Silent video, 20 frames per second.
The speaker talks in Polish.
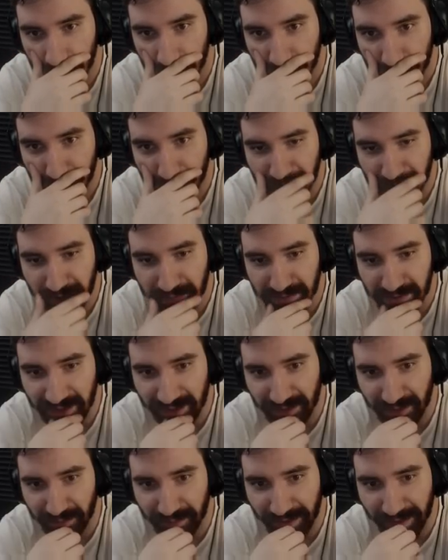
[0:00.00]
Poziom
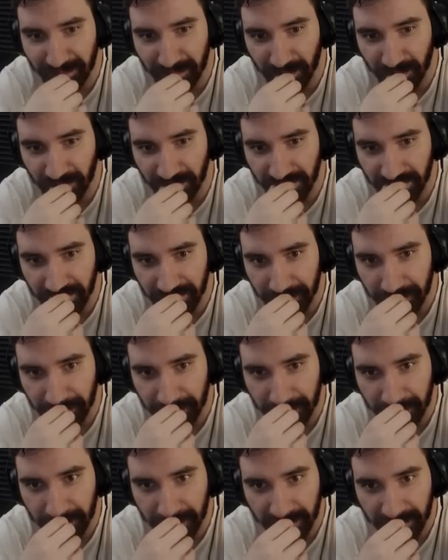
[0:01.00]
żartów jak mój?
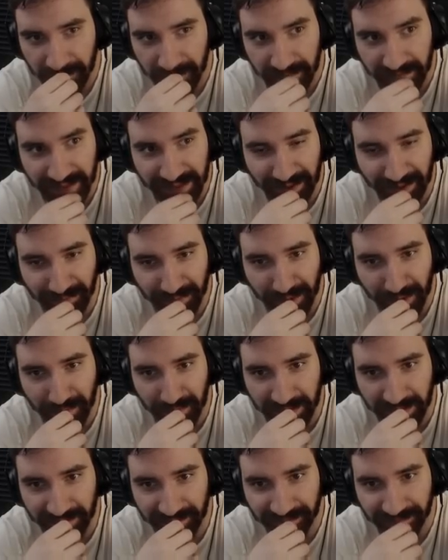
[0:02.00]
Ja mam
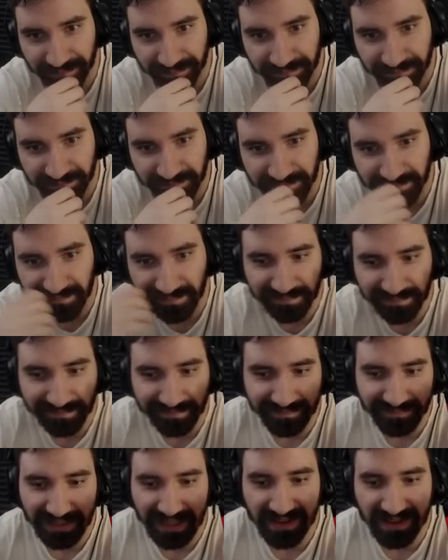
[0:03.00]
dobra.
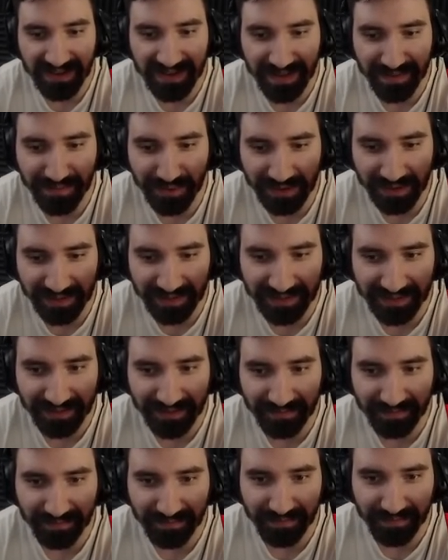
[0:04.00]
Każdy mu jest
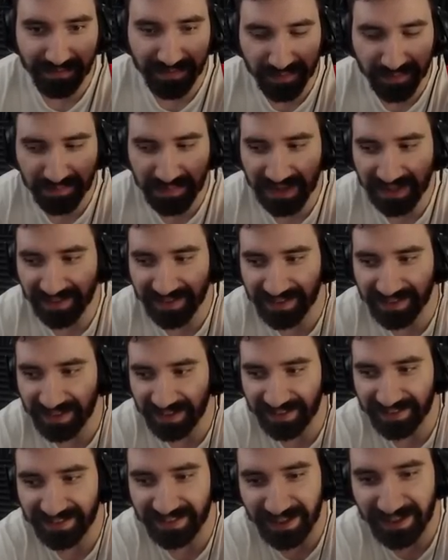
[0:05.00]
z 5
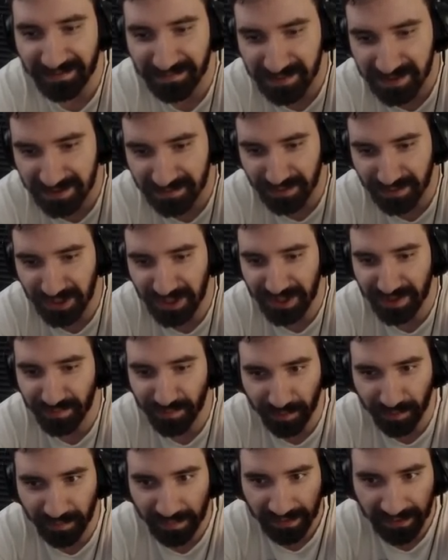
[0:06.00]
razy lepszy, minimum.